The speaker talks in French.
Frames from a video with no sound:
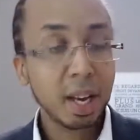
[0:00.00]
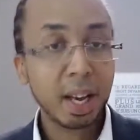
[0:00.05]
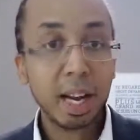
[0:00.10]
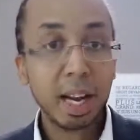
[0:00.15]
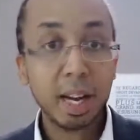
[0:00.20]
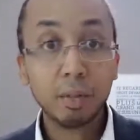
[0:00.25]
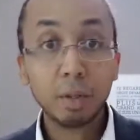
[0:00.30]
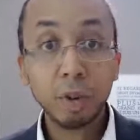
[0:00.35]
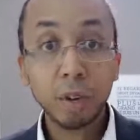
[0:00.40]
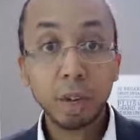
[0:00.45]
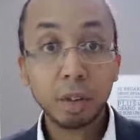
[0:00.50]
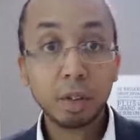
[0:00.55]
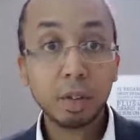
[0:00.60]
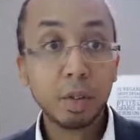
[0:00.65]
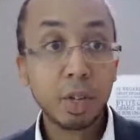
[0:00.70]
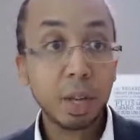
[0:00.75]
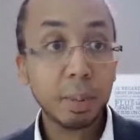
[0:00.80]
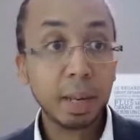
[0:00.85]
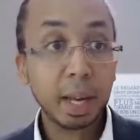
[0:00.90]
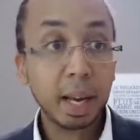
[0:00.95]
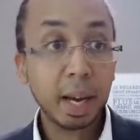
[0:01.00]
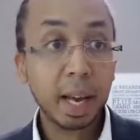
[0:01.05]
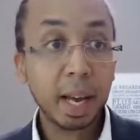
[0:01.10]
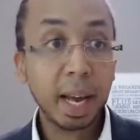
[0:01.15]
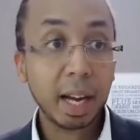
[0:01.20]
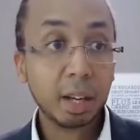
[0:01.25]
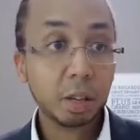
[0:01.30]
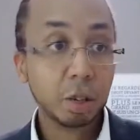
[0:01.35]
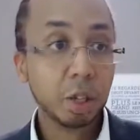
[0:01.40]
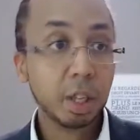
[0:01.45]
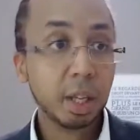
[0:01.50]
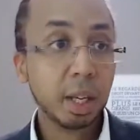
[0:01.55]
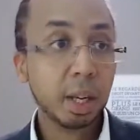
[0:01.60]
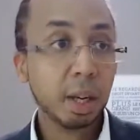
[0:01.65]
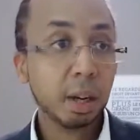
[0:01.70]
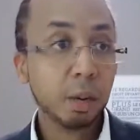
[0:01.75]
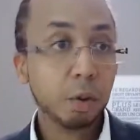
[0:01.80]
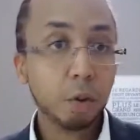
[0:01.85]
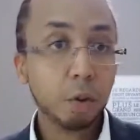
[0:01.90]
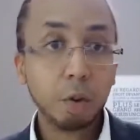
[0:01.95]
Elle est venue à nos séminaires et a acheté
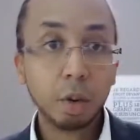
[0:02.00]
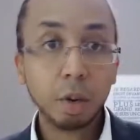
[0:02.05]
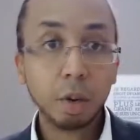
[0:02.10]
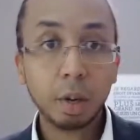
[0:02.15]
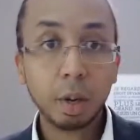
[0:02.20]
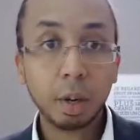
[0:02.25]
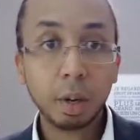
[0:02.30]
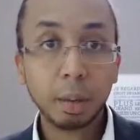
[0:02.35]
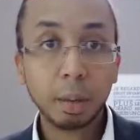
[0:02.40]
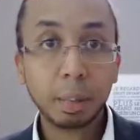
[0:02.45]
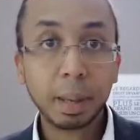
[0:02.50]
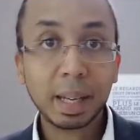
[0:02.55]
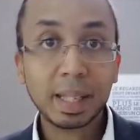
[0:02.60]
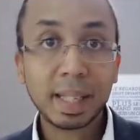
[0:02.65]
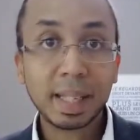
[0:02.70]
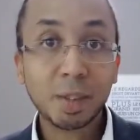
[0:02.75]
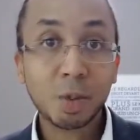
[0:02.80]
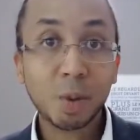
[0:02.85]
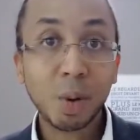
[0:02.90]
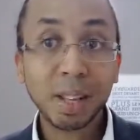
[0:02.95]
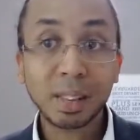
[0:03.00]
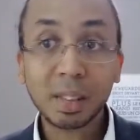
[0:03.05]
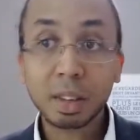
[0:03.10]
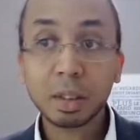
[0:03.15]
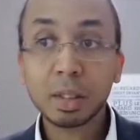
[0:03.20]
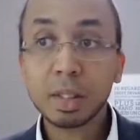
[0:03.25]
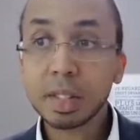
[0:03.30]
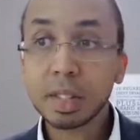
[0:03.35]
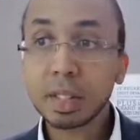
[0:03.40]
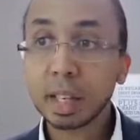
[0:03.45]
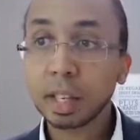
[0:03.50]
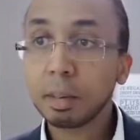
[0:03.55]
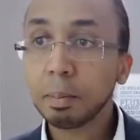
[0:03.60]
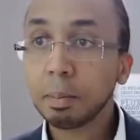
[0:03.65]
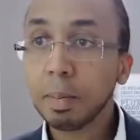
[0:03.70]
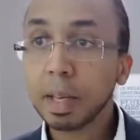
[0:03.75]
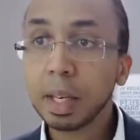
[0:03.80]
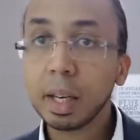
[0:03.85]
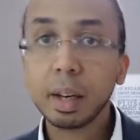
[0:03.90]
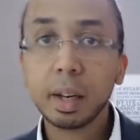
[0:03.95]
une euh, prestation à 35
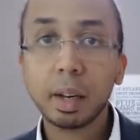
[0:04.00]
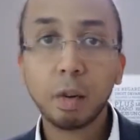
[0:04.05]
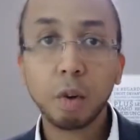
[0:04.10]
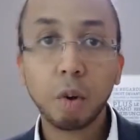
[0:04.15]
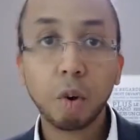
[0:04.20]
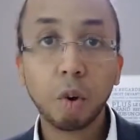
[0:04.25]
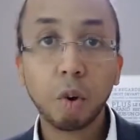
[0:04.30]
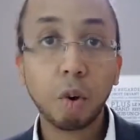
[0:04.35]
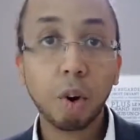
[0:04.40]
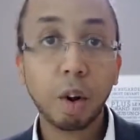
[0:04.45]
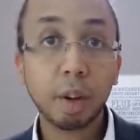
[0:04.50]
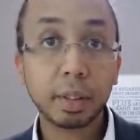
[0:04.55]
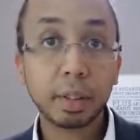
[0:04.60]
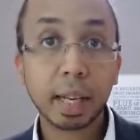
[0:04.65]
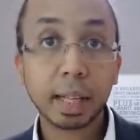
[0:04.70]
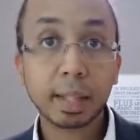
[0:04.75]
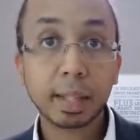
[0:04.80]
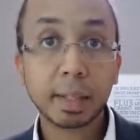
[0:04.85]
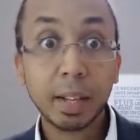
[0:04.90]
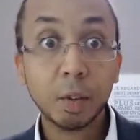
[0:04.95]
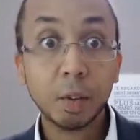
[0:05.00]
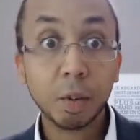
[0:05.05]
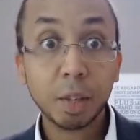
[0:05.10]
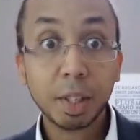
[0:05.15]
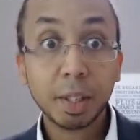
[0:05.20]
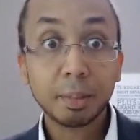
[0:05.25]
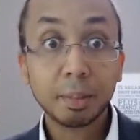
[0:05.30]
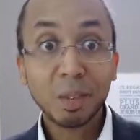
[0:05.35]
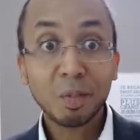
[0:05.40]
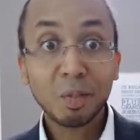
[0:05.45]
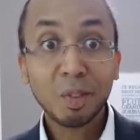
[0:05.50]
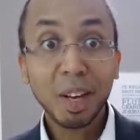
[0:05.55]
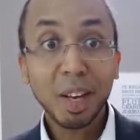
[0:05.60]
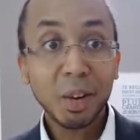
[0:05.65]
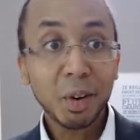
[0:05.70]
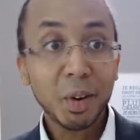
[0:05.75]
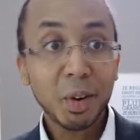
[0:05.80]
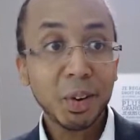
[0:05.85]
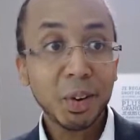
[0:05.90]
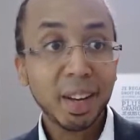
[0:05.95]
000 euros hors taxe. Donc, vous
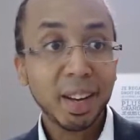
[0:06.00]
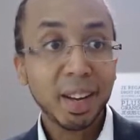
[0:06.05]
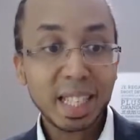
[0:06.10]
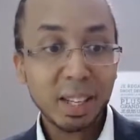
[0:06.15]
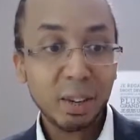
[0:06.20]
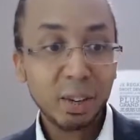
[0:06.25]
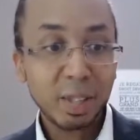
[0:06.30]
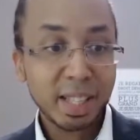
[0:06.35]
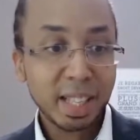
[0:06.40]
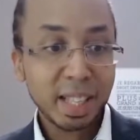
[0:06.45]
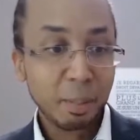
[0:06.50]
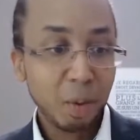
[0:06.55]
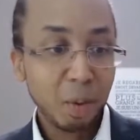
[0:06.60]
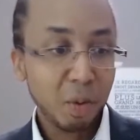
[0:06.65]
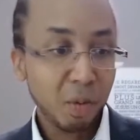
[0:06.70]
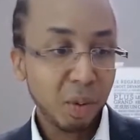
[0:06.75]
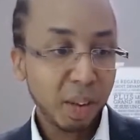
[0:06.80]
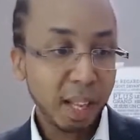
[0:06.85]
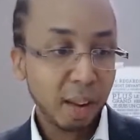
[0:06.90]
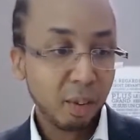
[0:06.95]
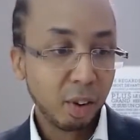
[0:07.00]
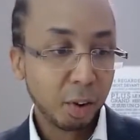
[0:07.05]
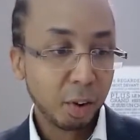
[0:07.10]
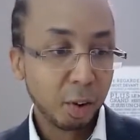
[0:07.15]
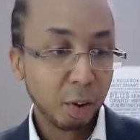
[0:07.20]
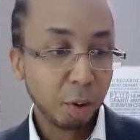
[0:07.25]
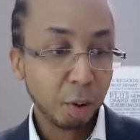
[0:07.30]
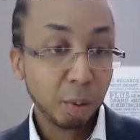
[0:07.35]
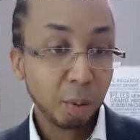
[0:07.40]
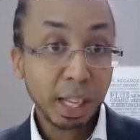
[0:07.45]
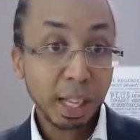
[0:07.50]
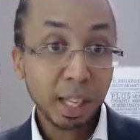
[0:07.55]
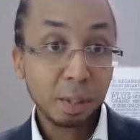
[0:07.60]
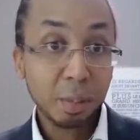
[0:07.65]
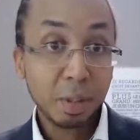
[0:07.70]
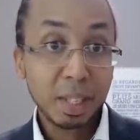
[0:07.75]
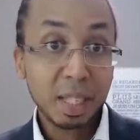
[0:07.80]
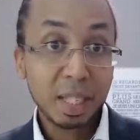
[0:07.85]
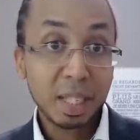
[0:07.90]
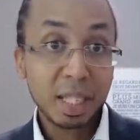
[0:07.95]
voyez que le simple fait d'avoir eu un contact
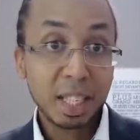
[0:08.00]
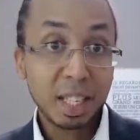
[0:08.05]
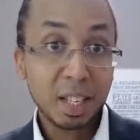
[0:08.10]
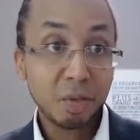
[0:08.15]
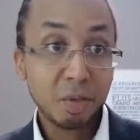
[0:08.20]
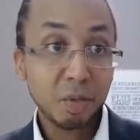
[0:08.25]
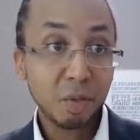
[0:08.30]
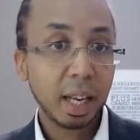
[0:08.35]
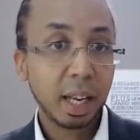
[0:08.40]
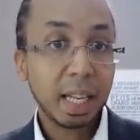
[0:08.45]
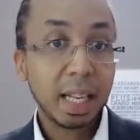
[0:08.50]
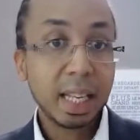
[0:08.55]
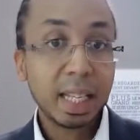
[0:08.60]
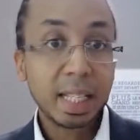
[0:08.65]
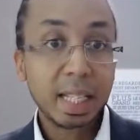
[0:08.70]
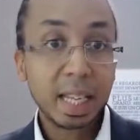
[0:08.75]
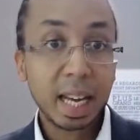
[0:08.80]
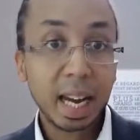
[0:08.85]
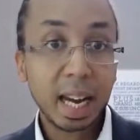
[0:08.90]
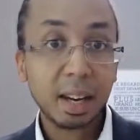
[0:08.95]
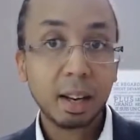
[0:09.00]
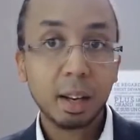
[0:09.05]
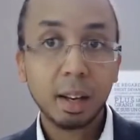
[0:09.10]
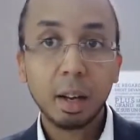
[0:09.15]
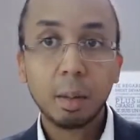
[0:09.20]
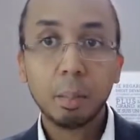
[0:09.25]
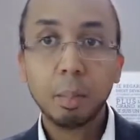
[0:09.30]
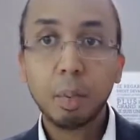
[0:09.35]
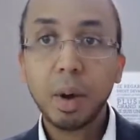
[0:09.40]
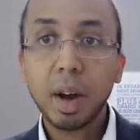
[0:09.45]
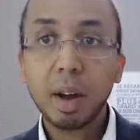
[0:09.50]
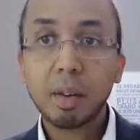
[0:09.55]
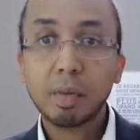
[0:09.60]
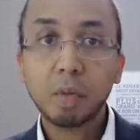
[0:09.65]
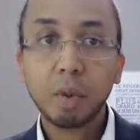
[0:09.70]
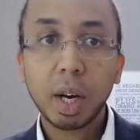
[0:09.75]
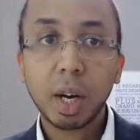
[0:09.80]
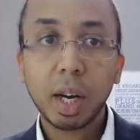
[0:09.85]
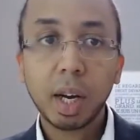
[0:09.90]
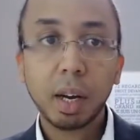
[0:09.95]
positif initial peut
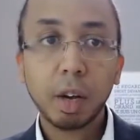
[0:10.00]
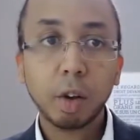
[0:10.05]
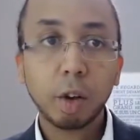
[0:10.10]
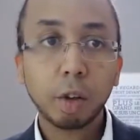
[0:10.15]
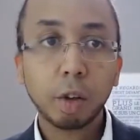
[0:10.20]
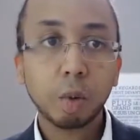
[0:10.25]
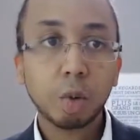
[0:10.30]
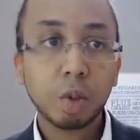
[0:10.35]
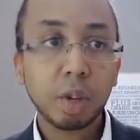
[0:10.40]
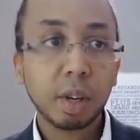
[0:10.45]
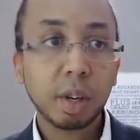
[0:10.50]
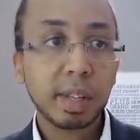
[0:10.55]
avoir un retour sur